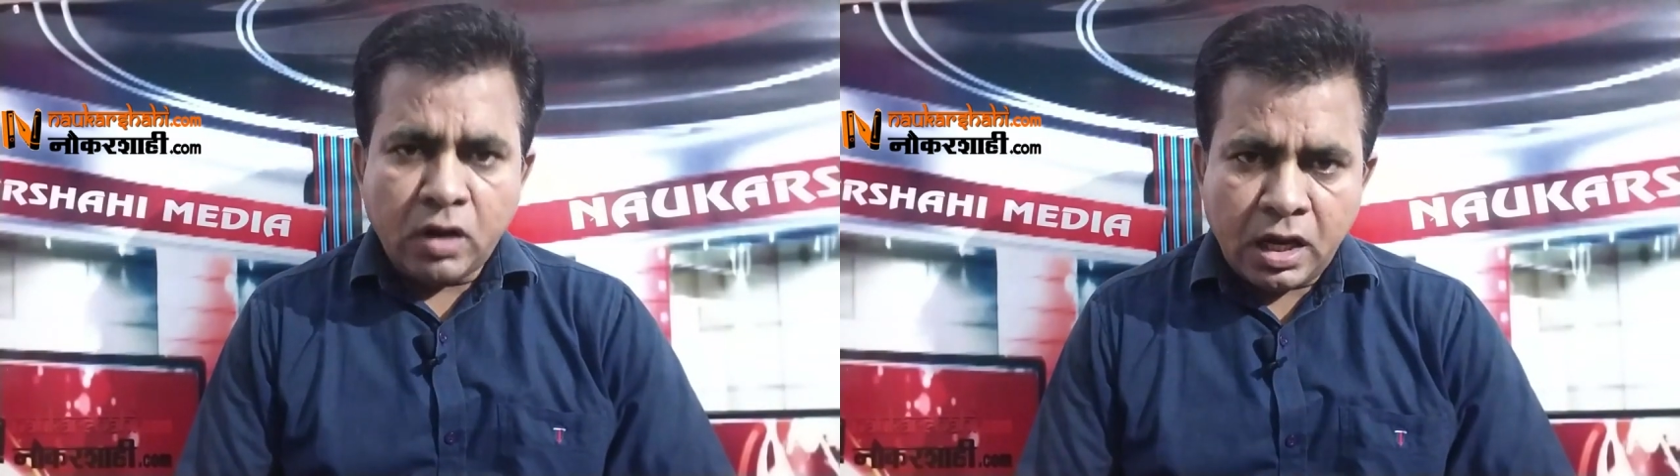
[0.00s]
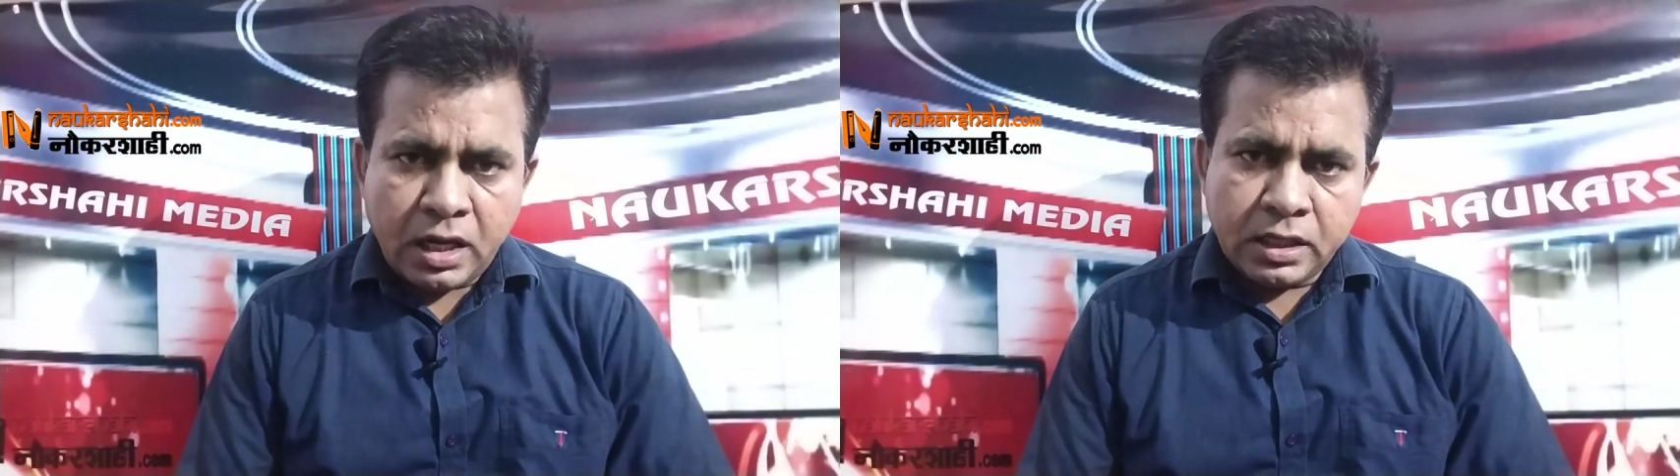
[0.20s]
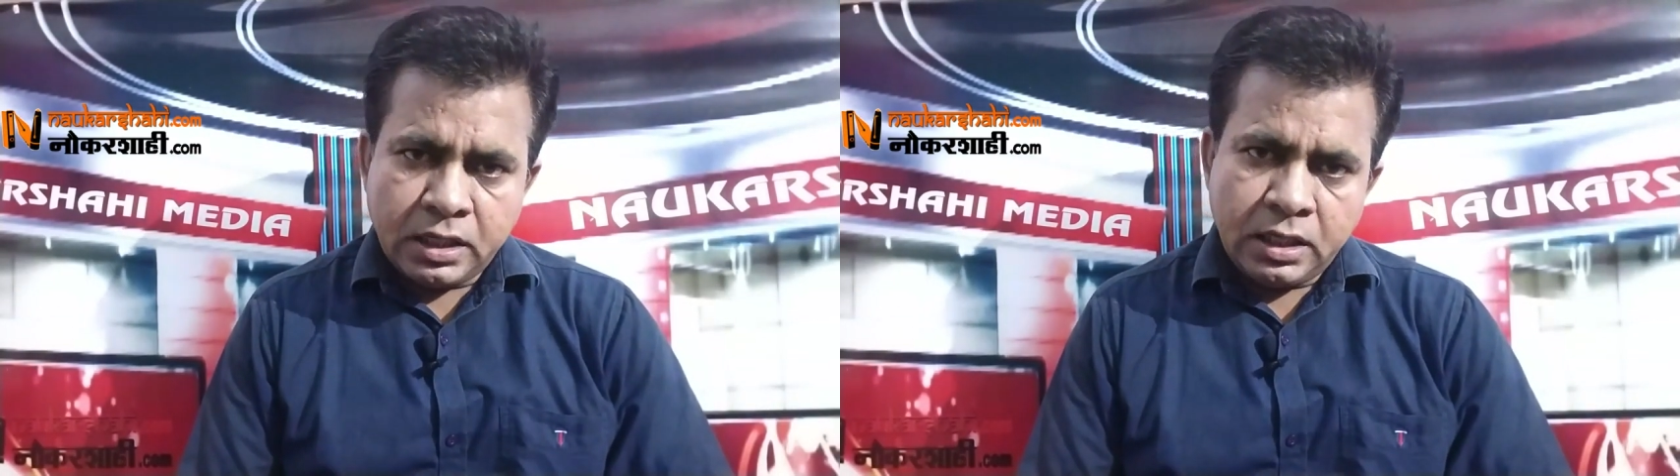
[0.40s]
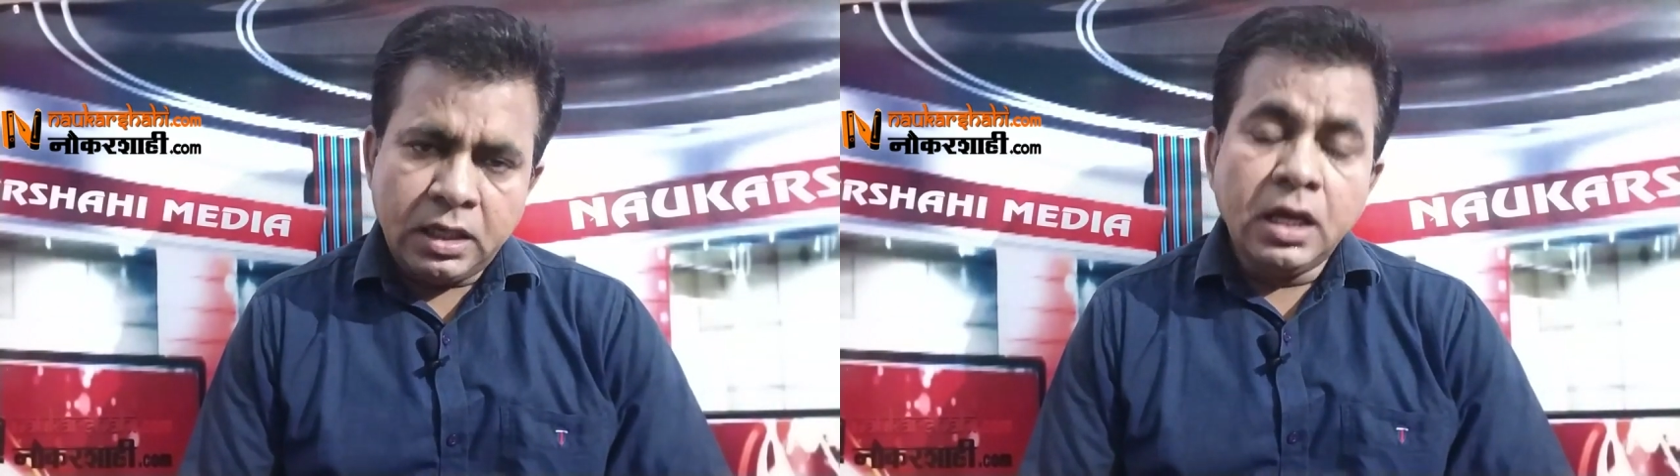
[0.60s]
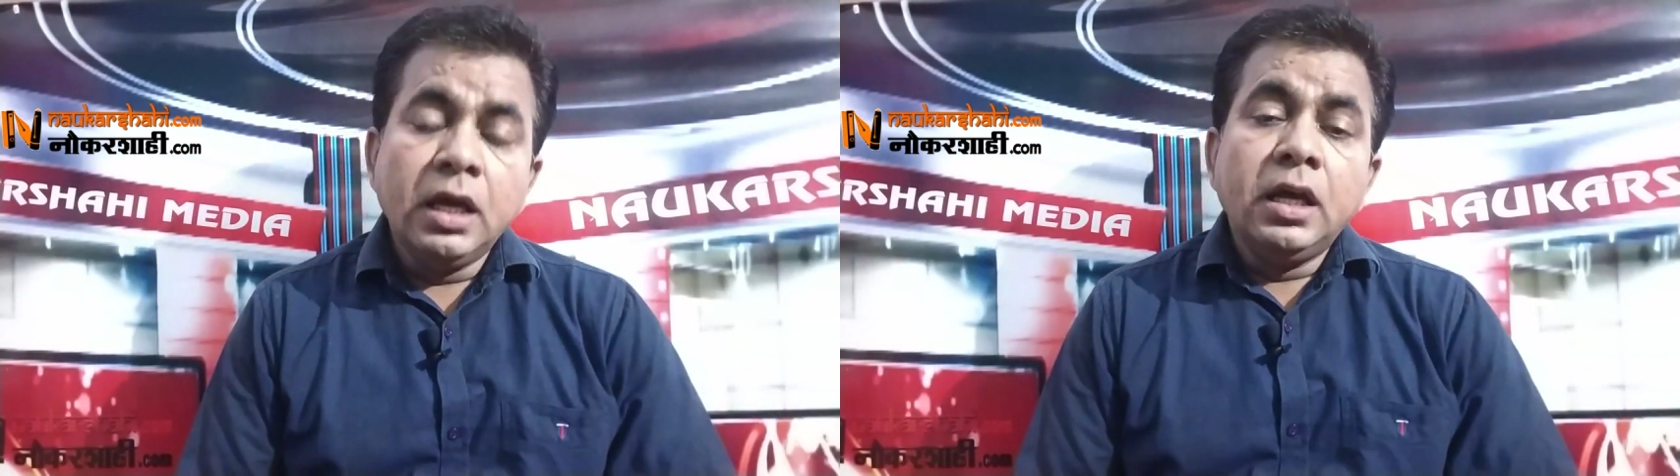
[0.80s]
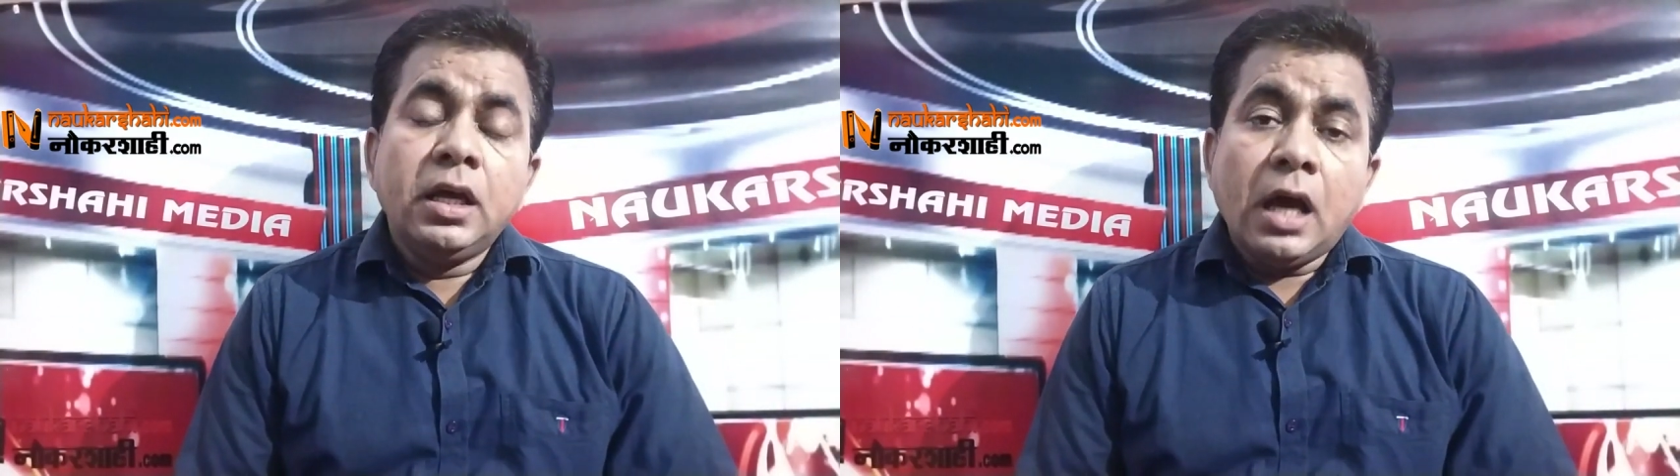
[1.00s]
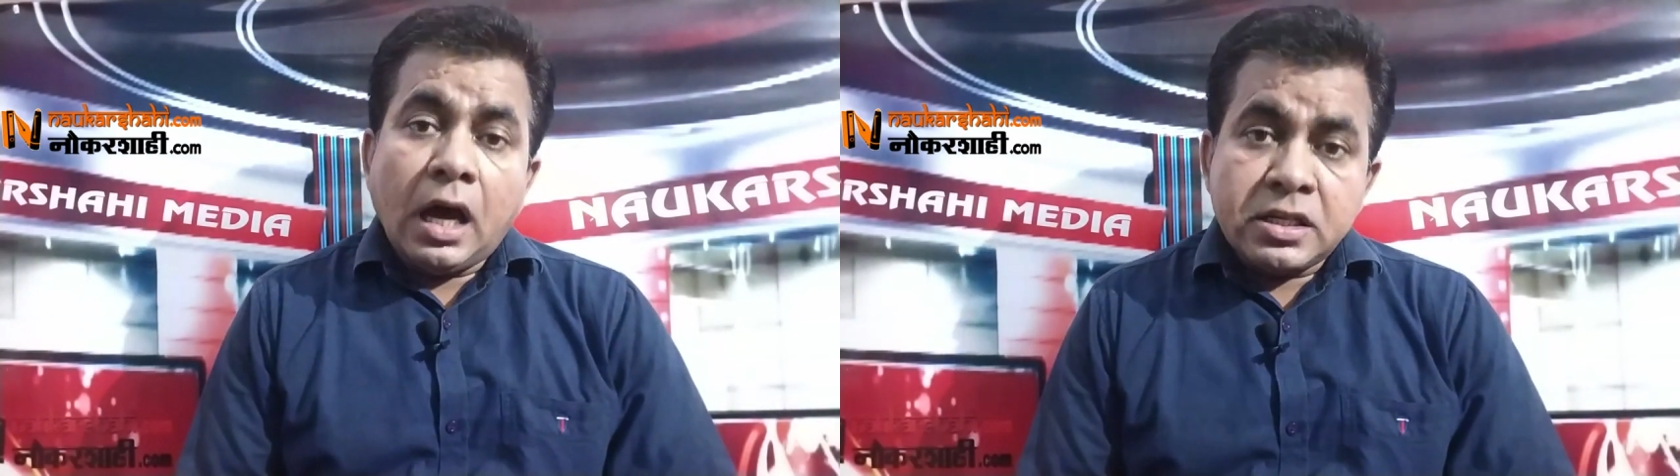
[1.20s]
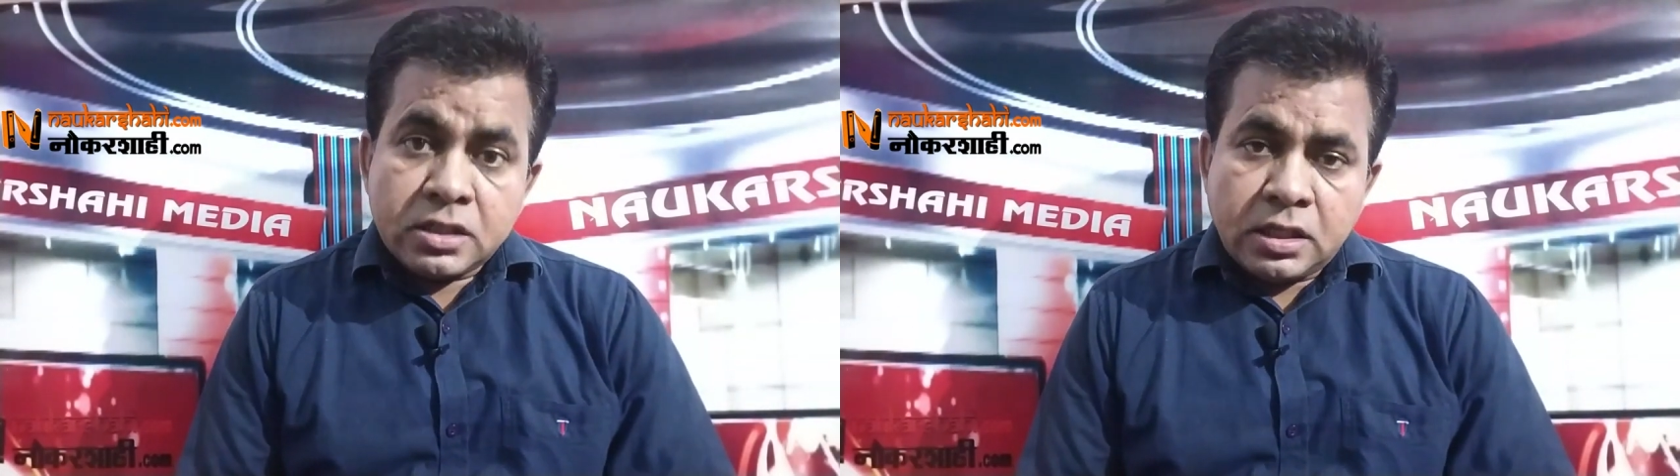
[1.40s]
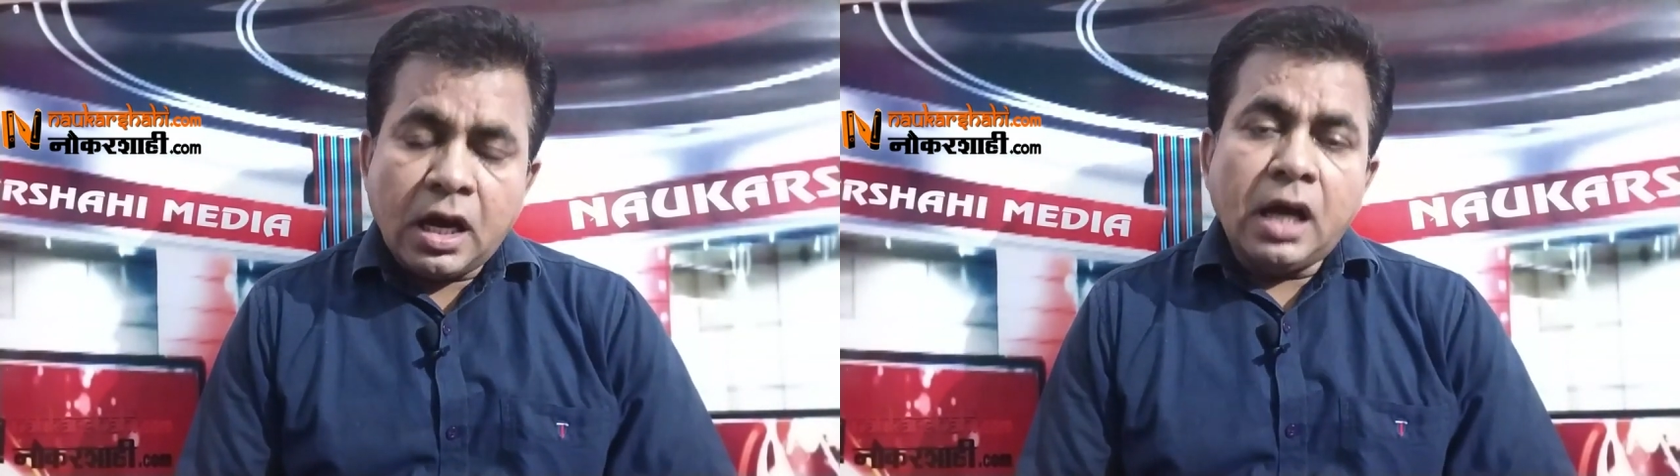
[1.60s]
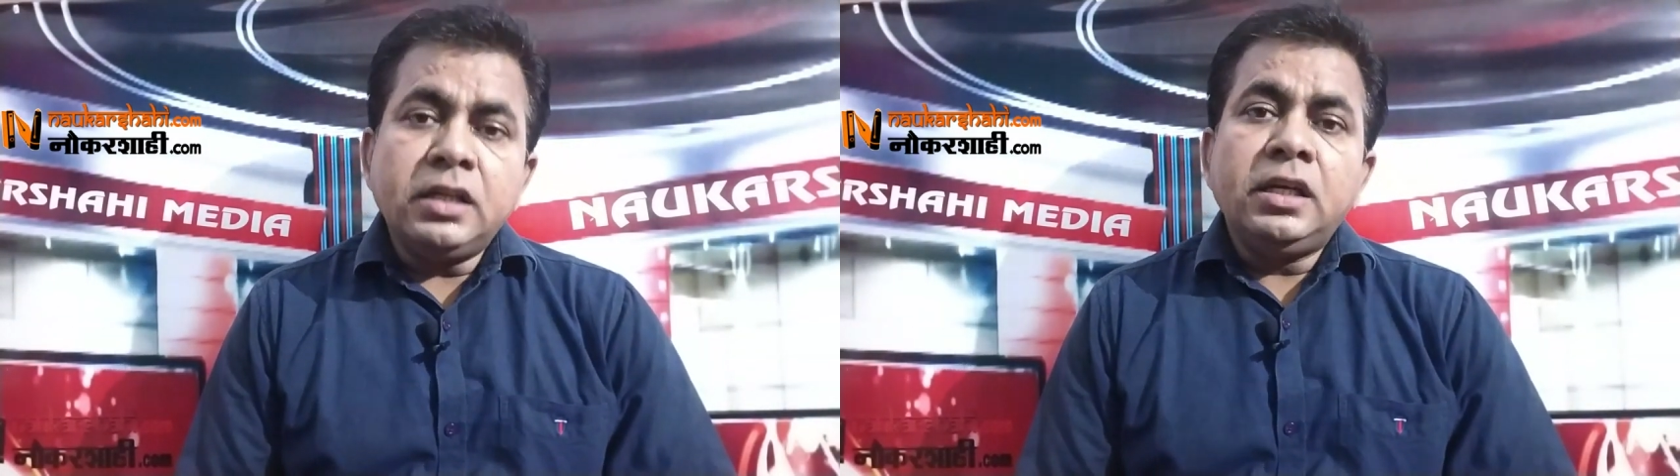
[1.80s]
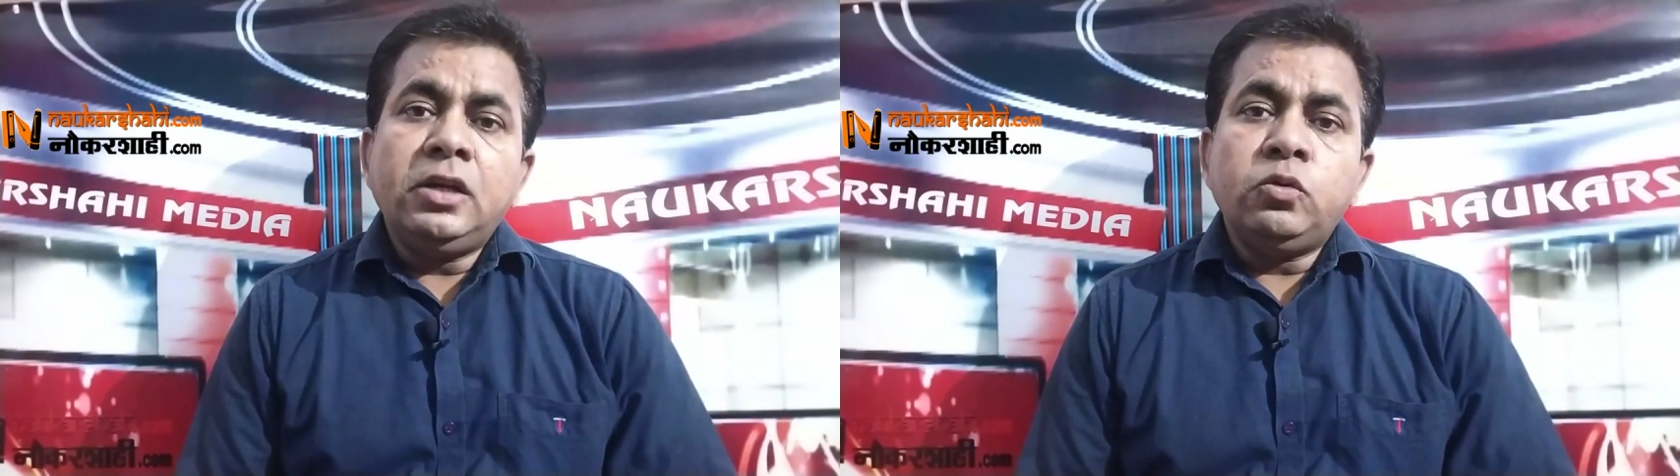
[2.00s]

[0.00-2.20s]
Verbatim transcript: वहाँ के स्थानीय